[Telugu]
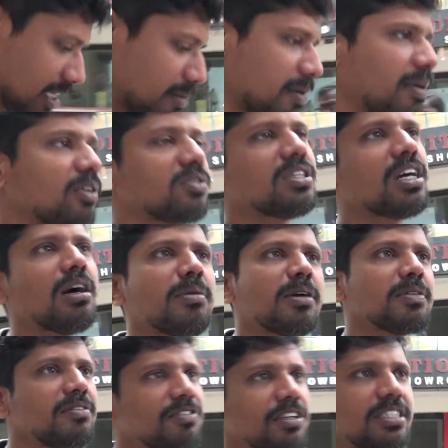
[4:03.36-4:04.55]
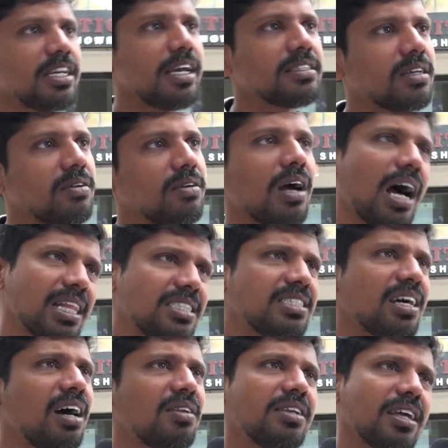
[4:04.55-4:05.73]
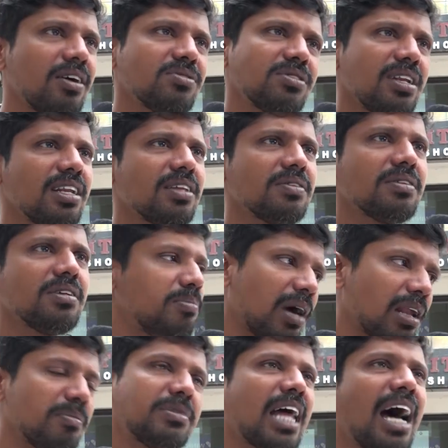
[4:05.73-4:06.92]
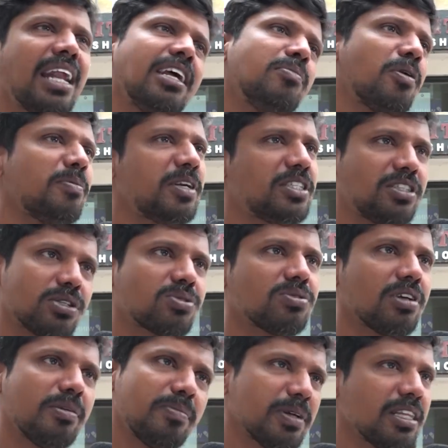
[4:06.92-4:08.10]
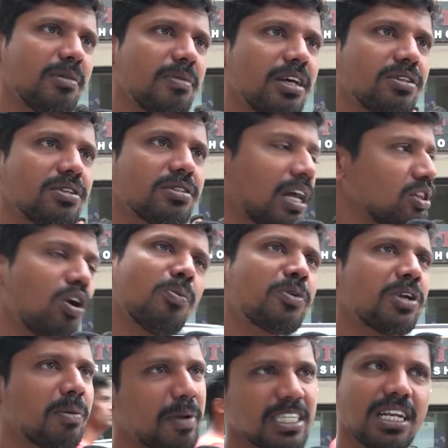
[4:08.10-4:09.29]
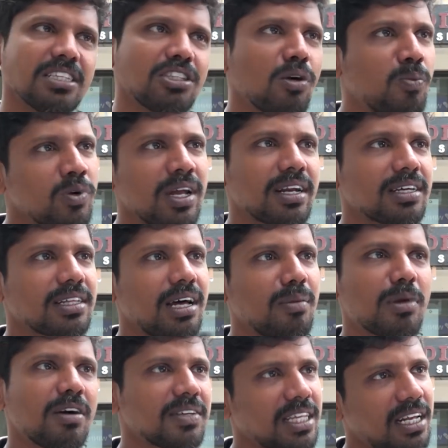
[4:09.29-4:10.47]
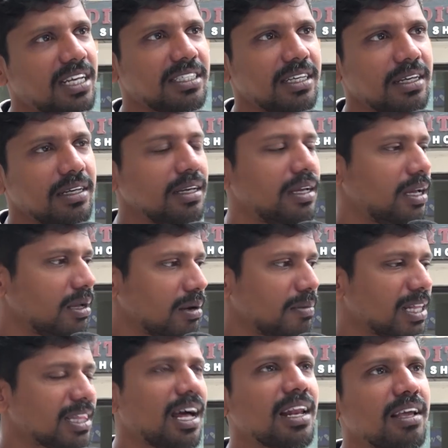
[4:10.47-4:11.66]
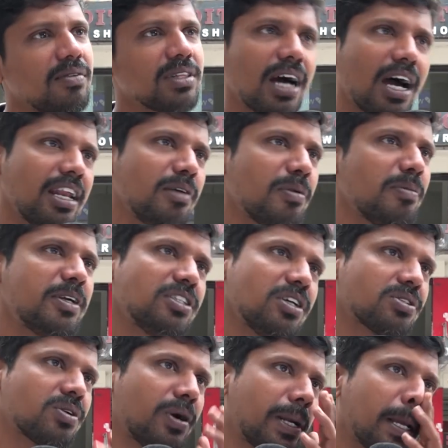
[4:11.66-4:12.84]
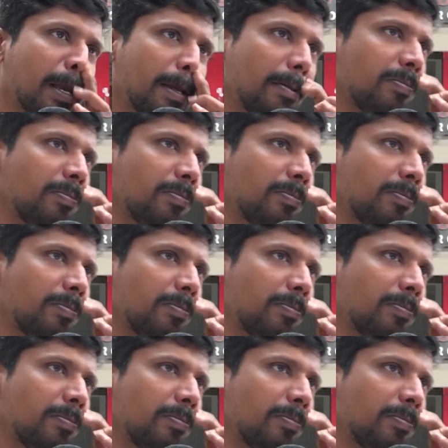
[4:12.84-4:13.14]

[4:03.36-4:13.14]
చంద్రబాబు నాయుడుకి వచ్చారు అని ఫిక్స్ చేశారు అది చాలు ఇంకా అవసరం లేదు దాన్ని ఇంప్రూవ్మెంట్ చేసుకుందాం ఇబ్బంది ఏం లేదు అందరూ ఒప్పుకున్నారు ప్రజలంతా ఒప్పుకున్నారు కదా అమరావతి అనేసి ఇంకా మళ్ళీ దానికి దాన్ని ఇంప్రూవ్మెంట్ చేసుకోండి